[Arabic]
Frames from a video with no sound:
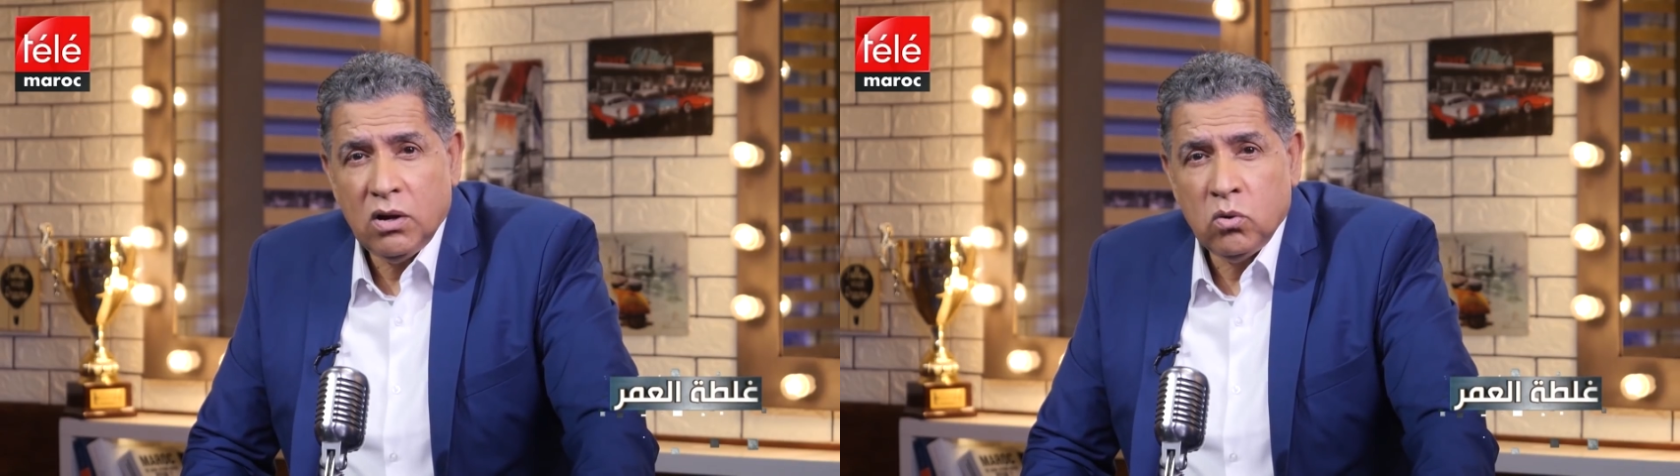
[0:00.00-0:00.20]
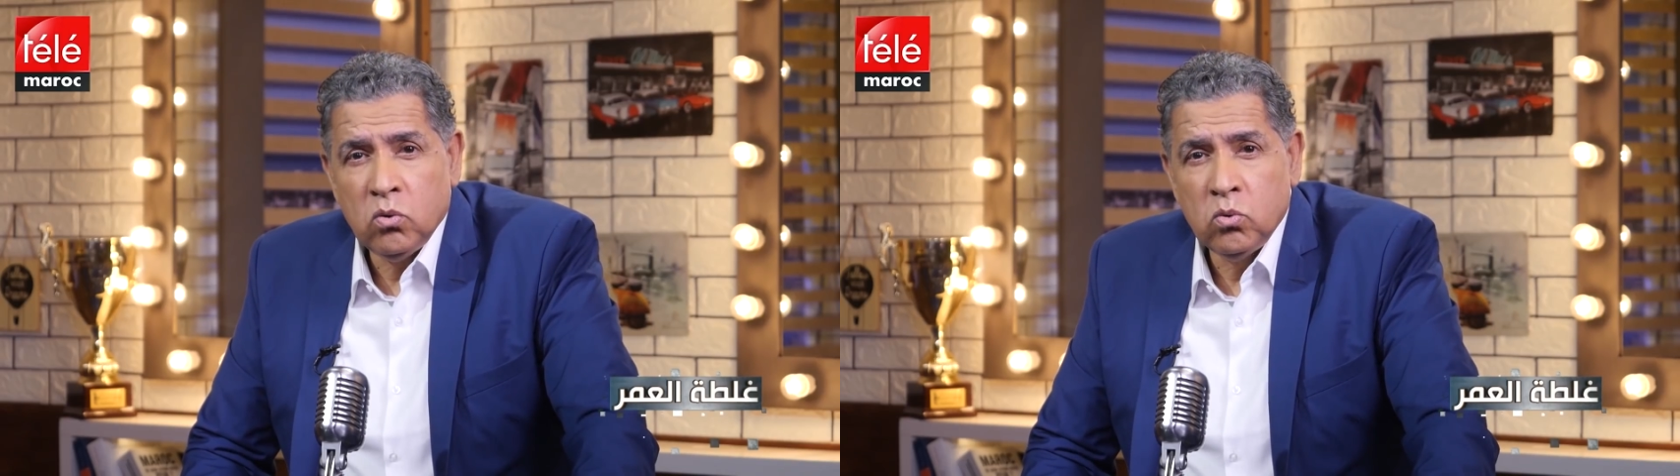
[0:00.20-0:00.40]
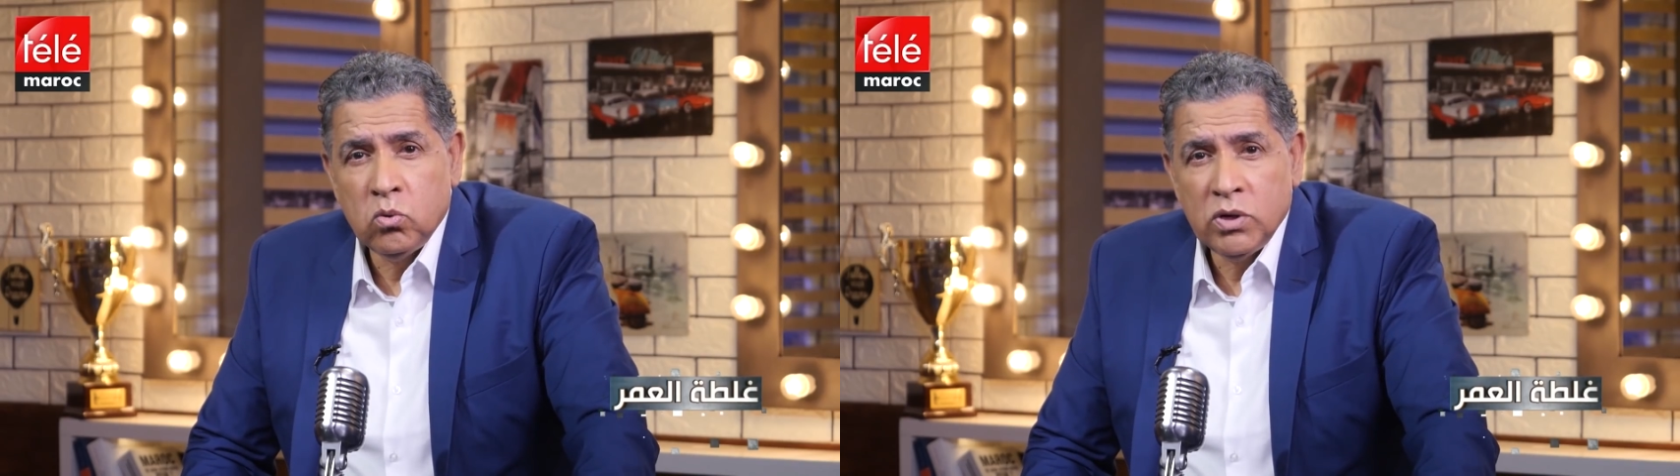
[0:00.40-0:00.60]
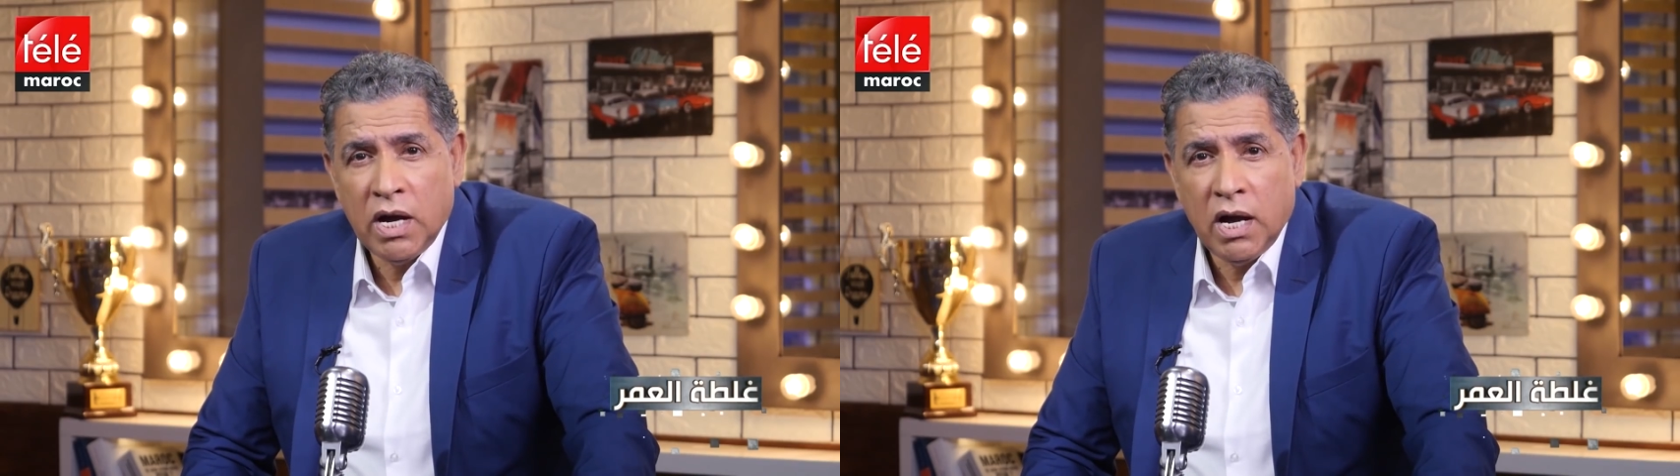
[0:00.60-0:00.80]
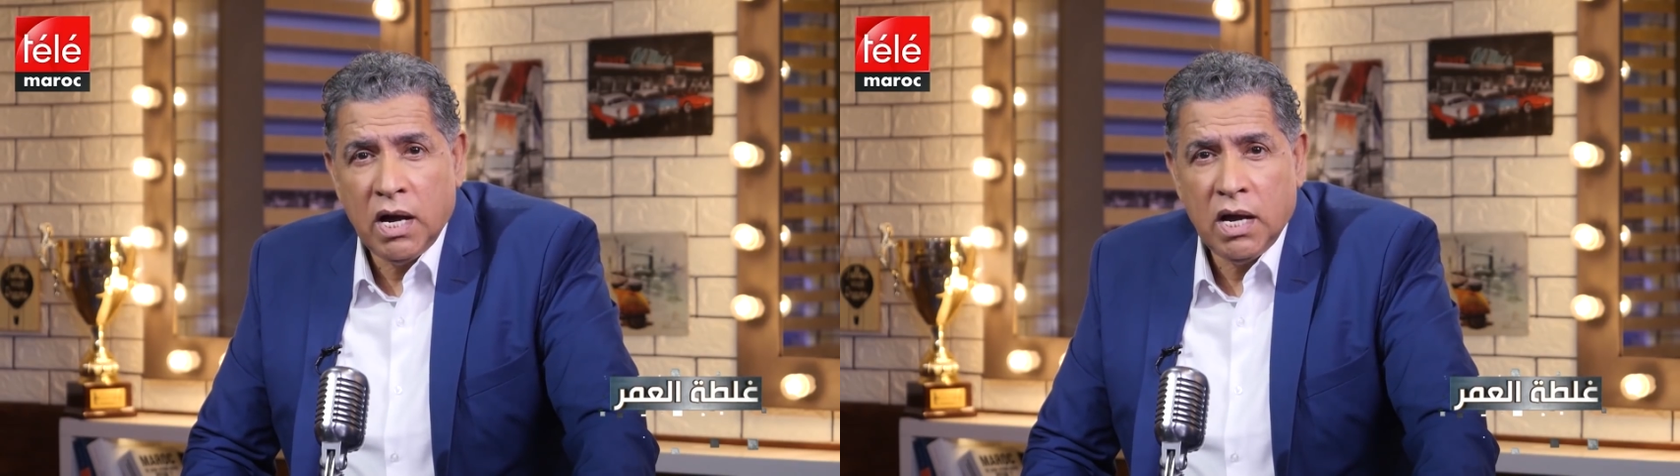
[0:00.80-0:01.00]

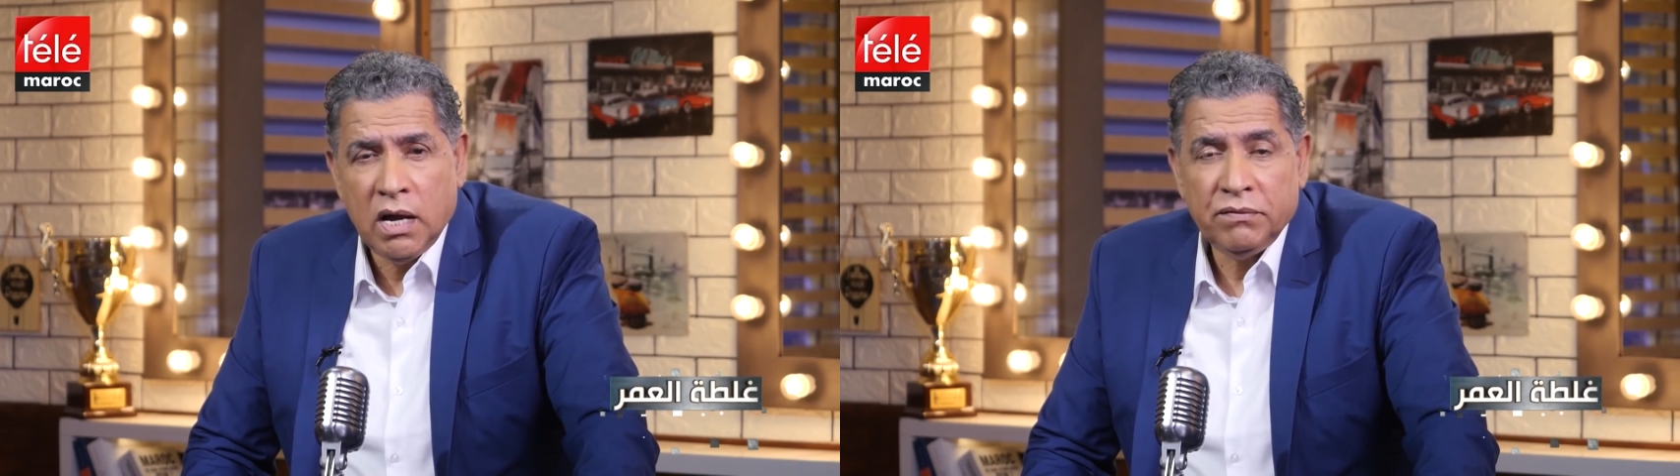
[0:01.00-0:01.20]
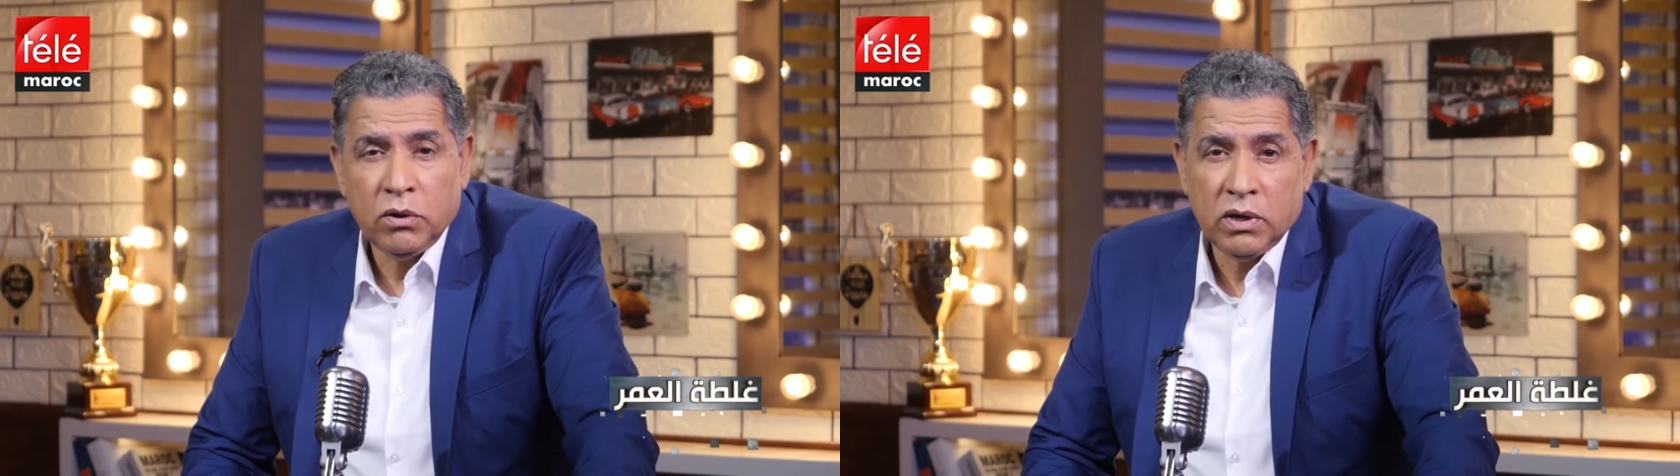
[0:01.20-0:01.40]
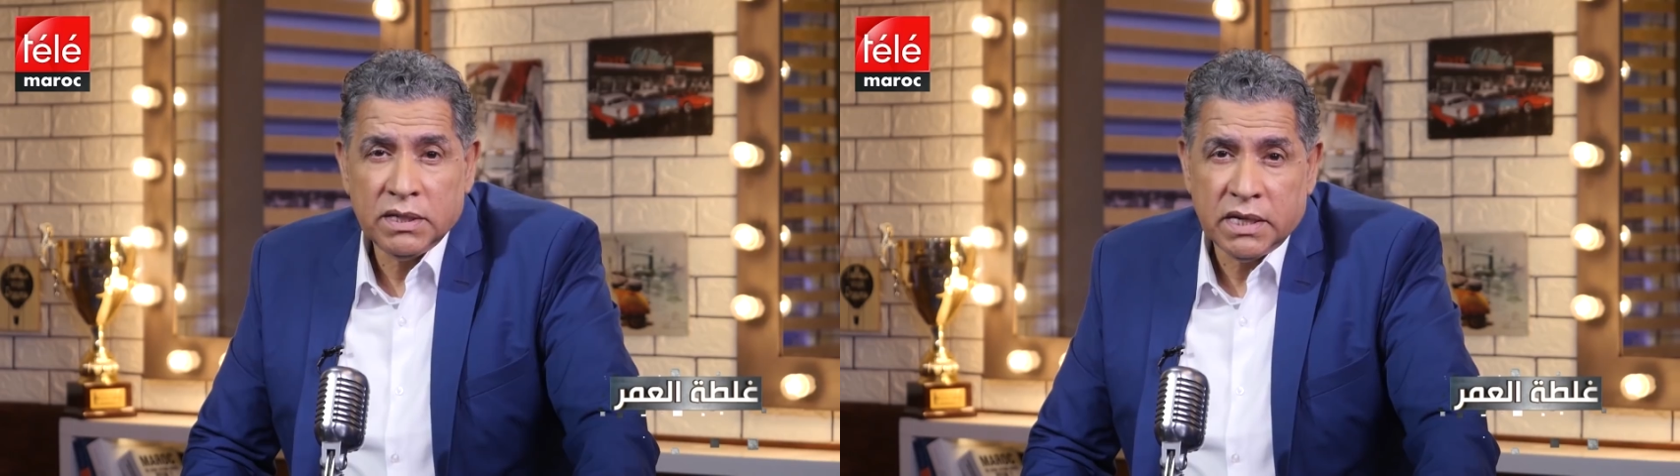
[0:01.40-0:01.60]
أولى هفوات